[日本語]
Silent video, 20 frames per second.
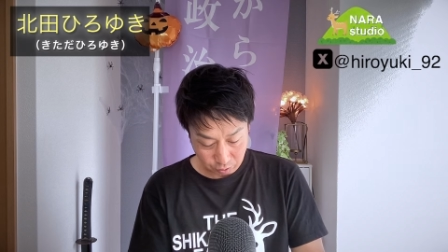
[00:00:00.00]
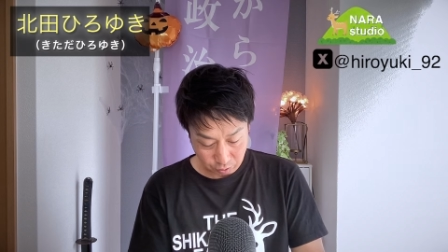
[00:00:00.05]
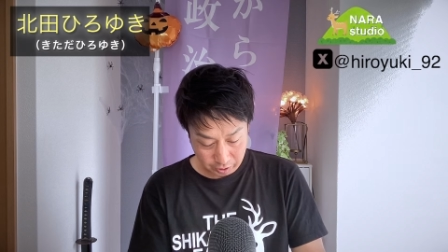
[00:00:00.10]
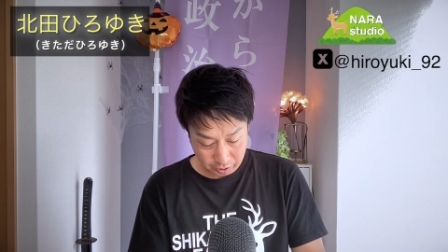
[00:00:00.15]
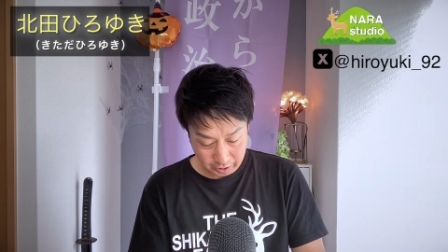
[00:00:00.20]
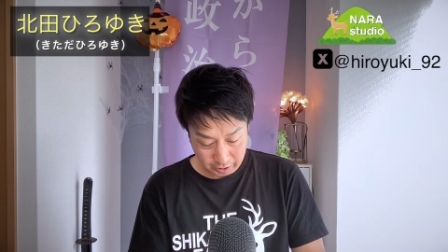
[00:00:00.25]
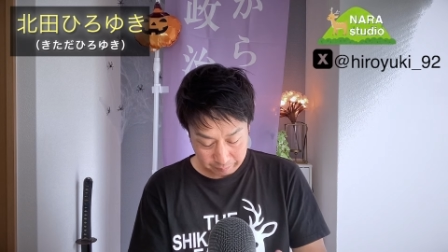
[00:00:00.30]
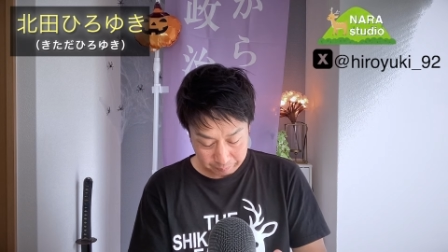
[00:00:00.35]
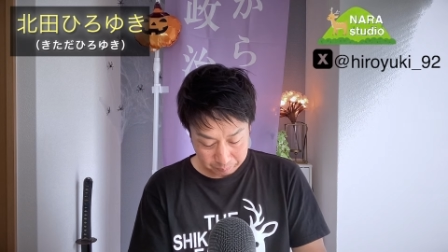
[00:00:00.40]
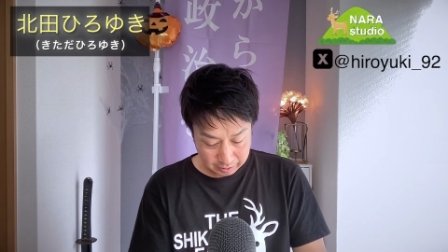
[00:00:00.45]
当
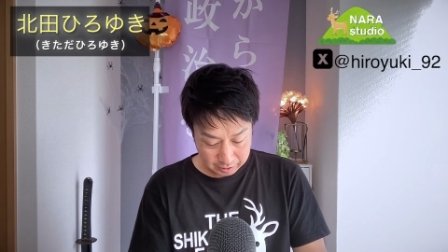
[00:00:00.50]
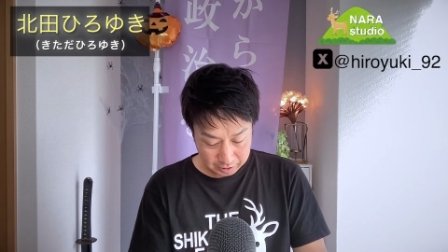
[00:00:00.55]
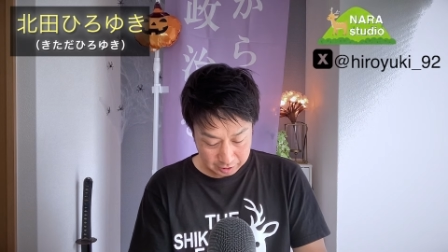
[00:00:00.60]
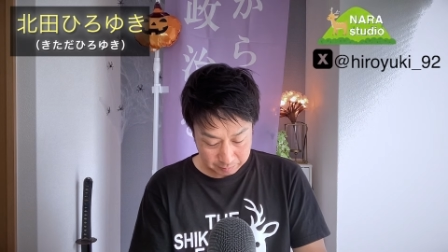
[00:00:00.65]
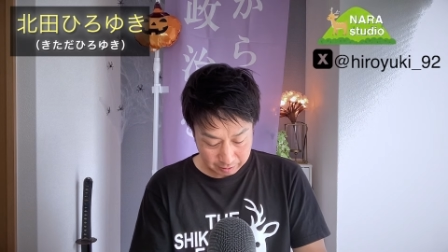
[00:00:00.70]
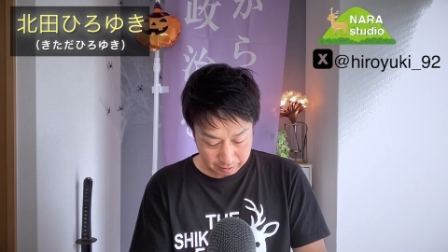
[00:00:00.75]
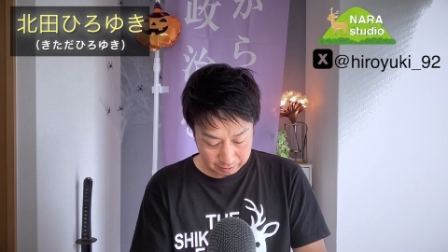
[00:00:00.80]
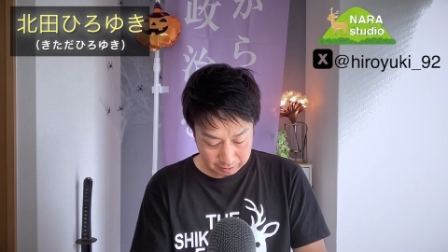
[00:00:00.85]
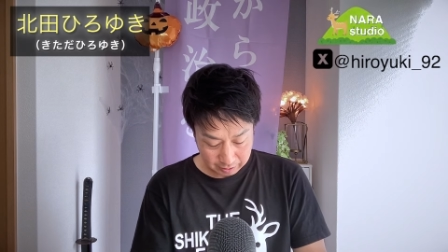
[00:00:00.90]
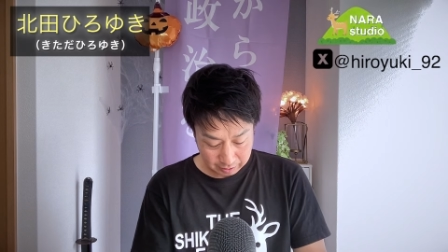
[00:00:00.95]
に、
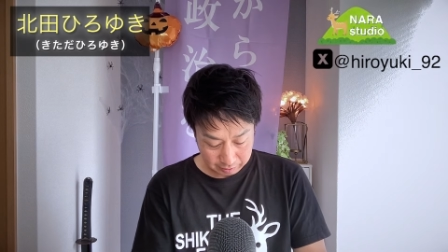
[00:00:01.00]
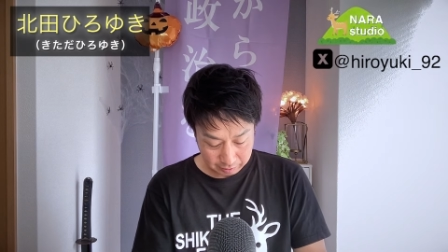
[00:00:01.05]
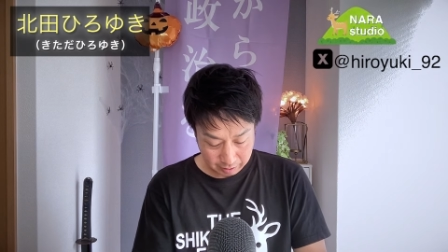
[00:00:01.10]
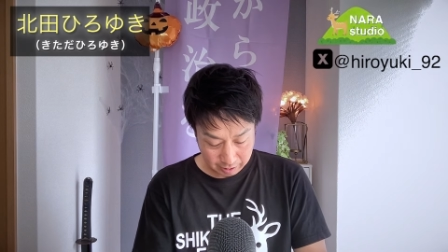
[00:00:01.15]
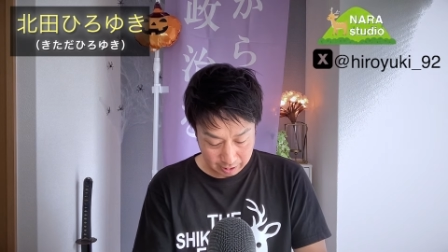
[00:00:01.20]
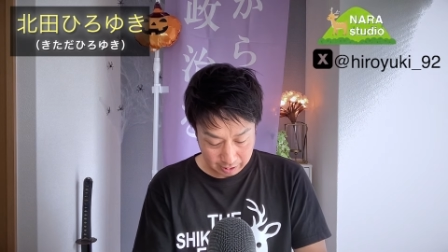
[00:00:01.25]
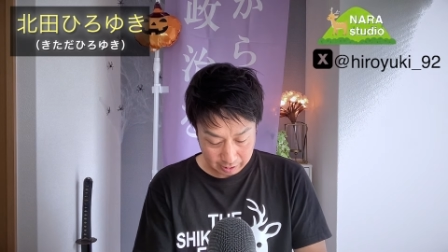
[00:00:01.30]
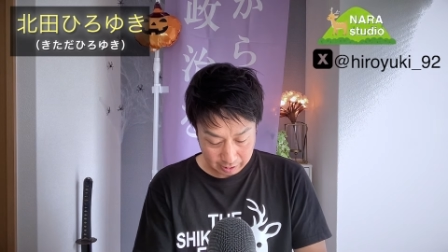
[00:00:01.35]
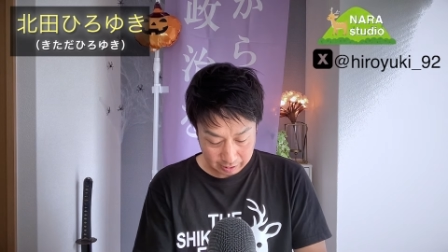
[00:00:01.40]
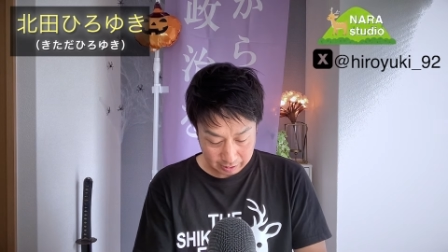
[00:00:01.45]
石丸さんに
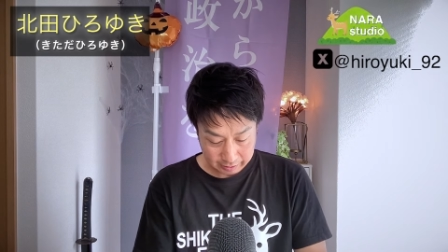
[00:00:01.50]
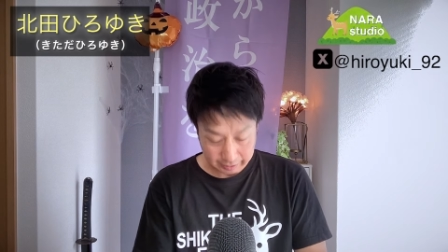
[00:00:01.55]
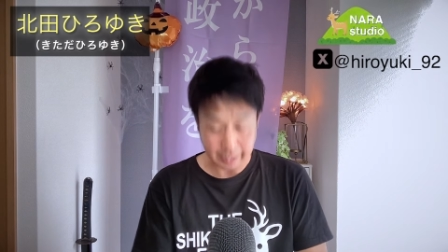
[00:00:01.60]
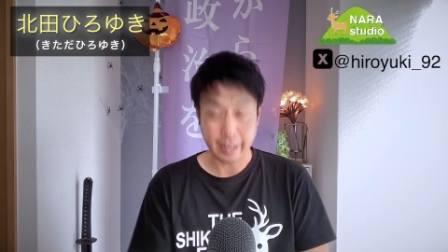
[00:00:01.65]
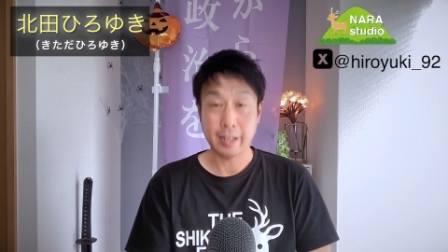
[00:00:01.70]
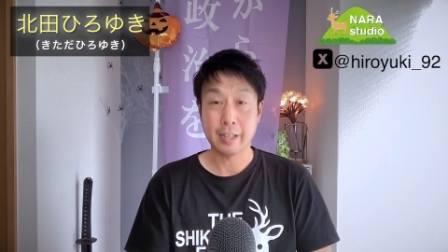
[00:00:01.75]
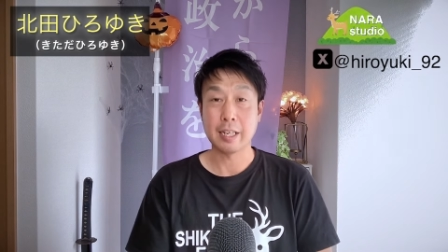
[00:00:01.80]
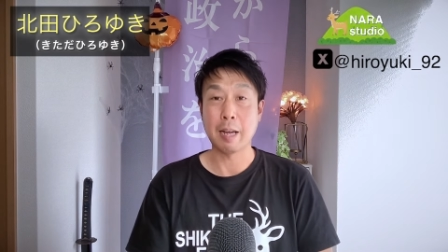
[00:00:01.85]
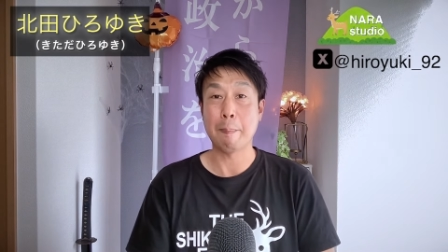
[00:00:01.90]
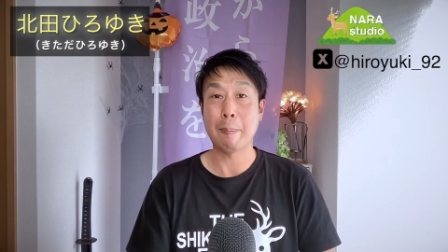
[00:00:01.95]
は、
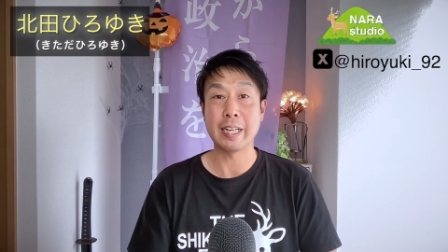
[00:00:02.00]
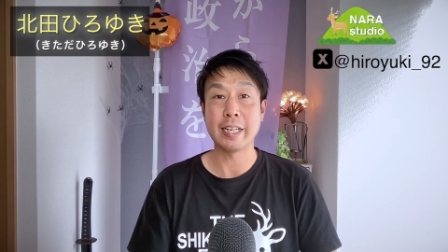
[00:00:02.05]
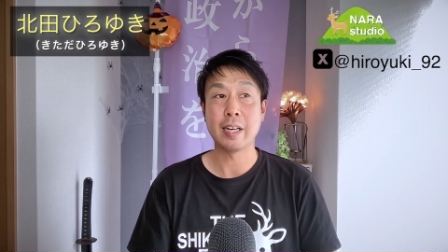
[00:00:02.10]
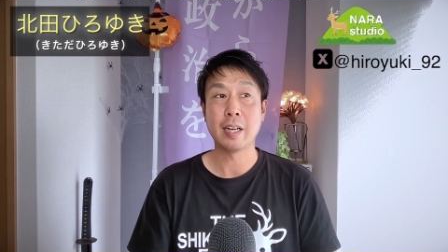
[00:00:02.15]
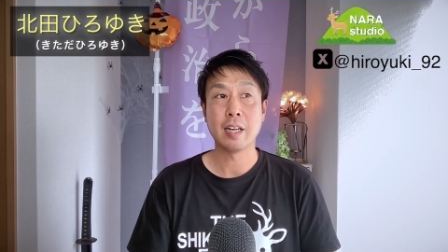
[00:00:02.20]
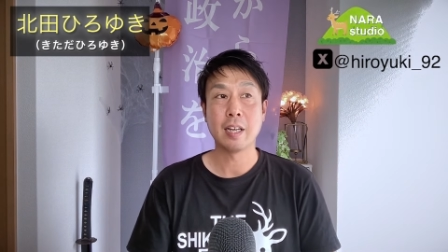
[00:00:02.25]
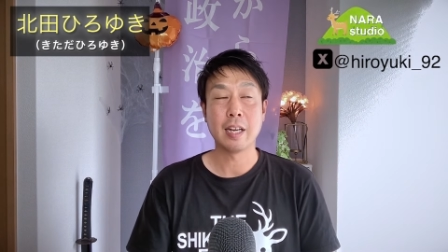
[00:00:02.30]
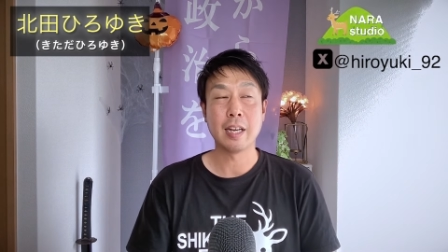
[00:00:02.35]
ね、やっぱり、